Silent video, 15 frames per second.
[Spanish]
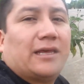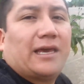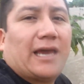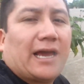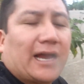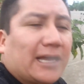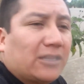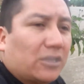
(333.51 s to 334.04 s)

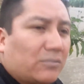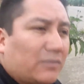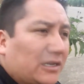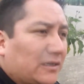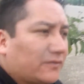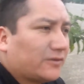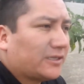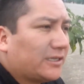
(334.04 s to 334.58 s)
de acá de los
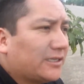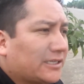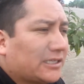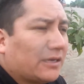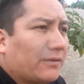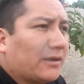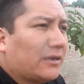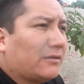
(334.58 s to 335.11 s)
manifestantes
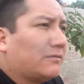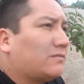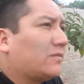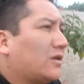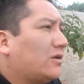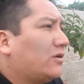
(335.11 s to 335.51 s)
estaban